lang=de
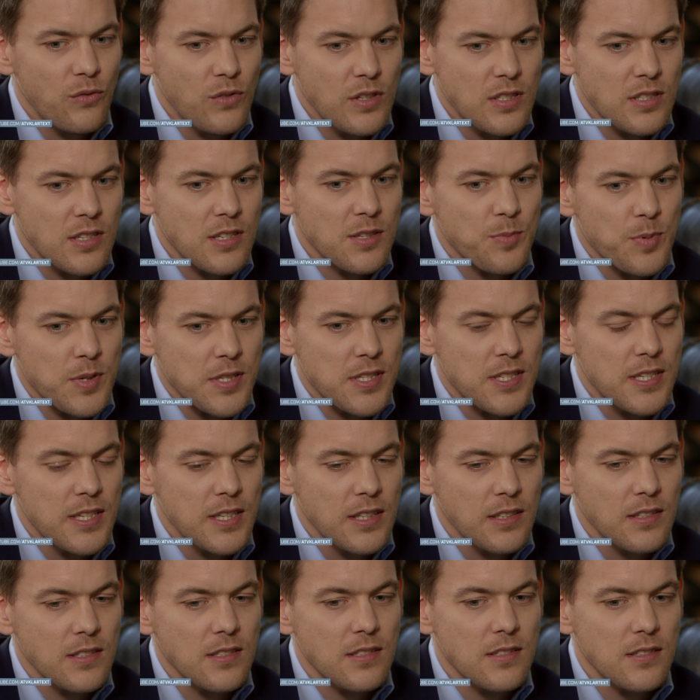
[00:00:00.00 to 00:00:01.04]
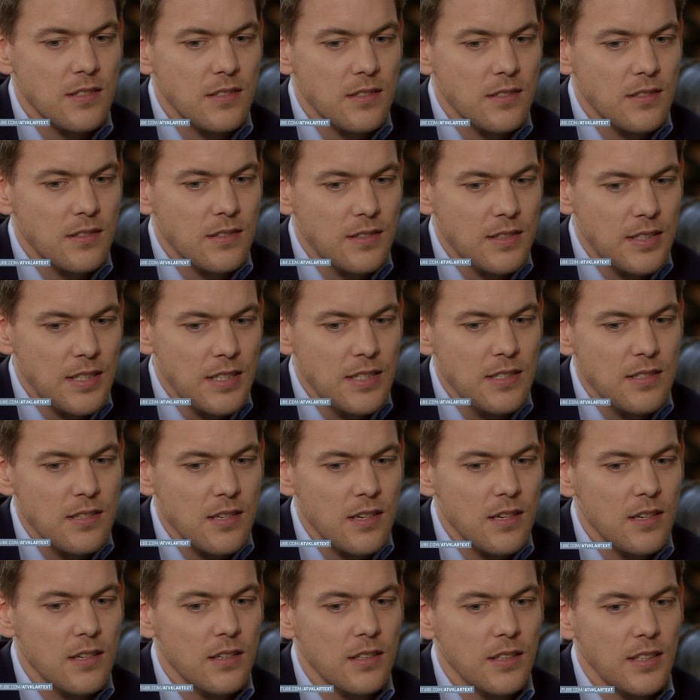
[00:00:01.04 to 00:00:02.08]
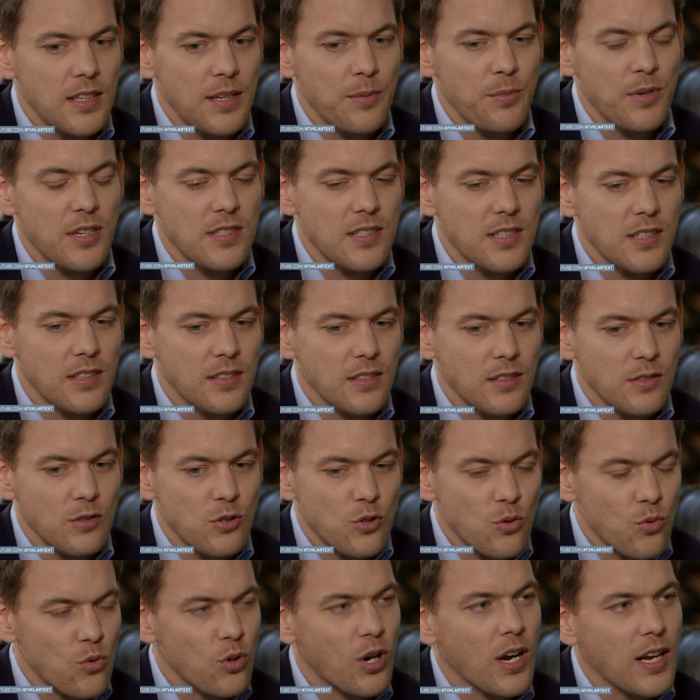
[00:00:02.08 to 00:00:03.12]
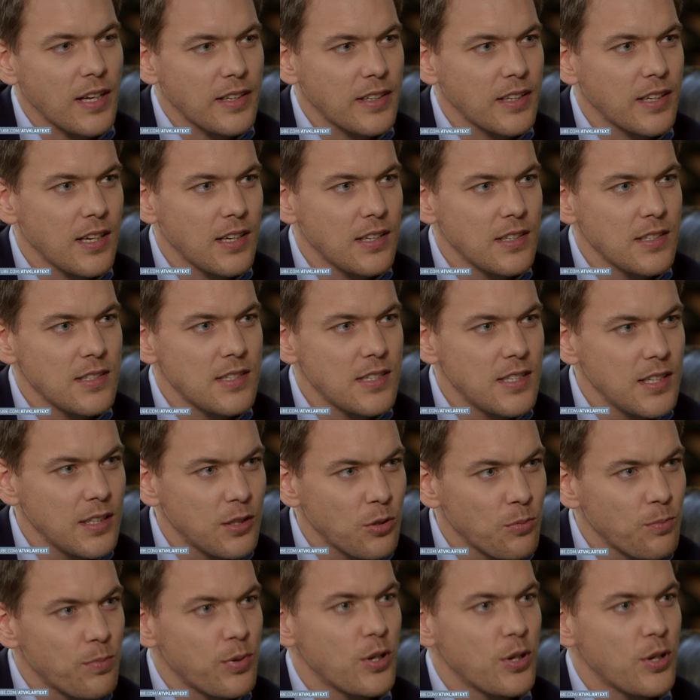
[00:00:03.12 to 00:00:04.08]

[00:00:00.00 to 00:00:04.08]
Wie ist das passiert, dass dieser jemand sich dann so radikalisiert und